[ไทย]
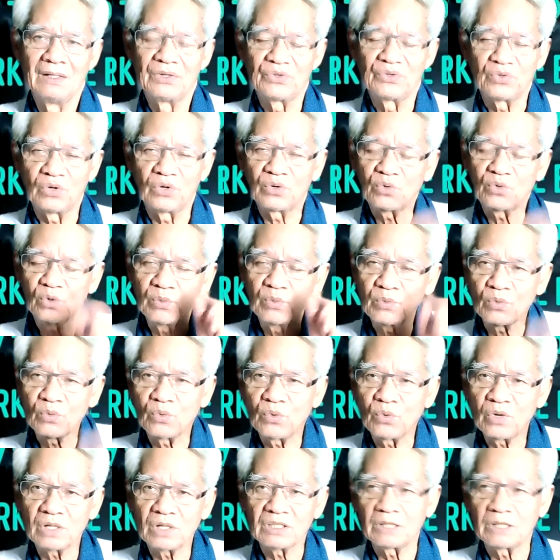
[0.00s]
ส่วนกลุ่มก
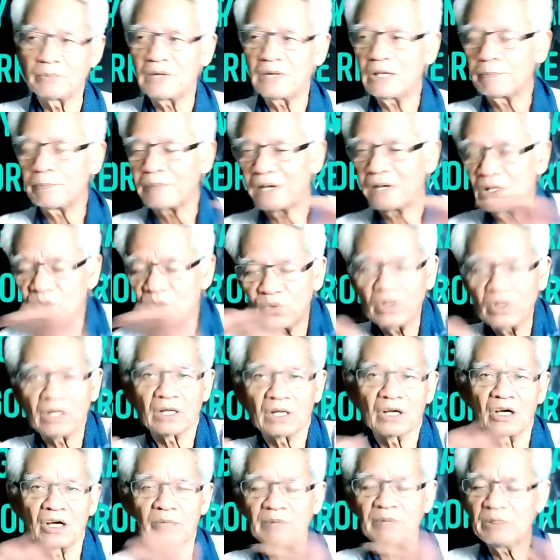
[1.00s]
ลัวจะไม่ไปด้วย
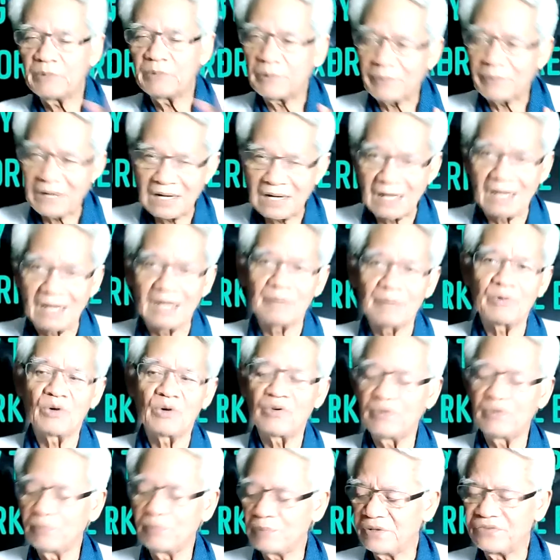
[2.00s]
ก็ไม่มีปัญหา เพ
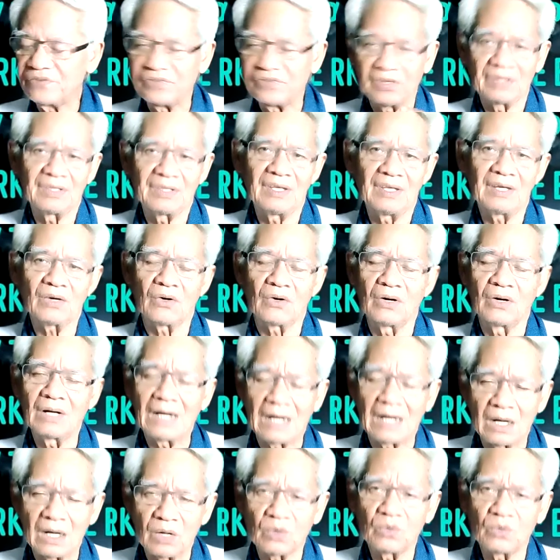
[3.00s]
ราะมันเป็นสิทธิของ
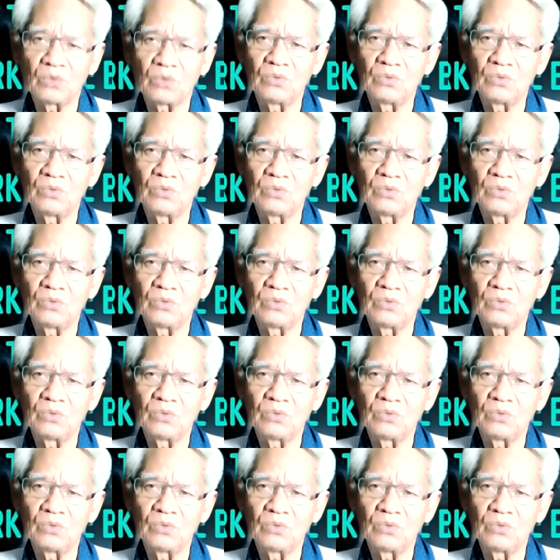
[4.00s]
เขา